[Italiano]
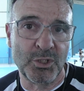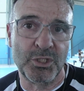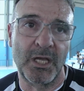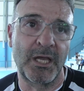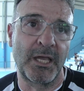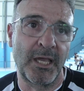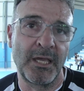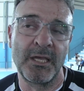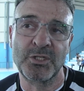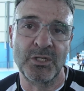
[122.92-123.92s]
società
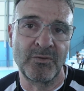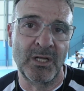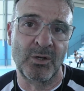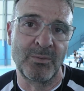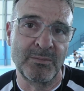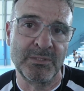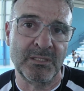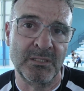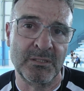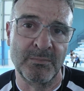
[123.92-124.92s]
e Cervignara come
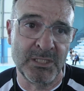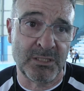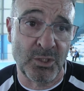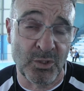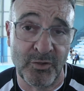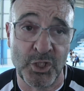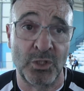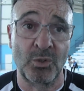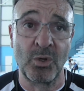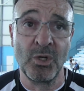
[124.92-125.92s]
amministrazione
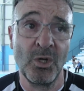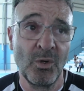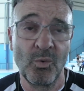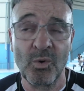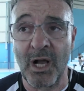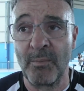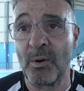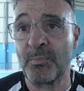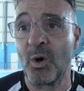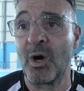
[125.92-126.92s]
facendo un campo
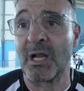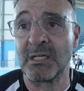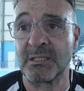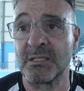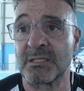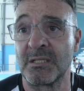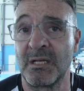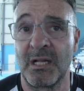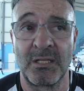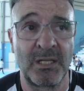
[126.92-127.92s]
più all'altezza
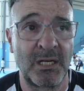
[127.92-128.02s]
della,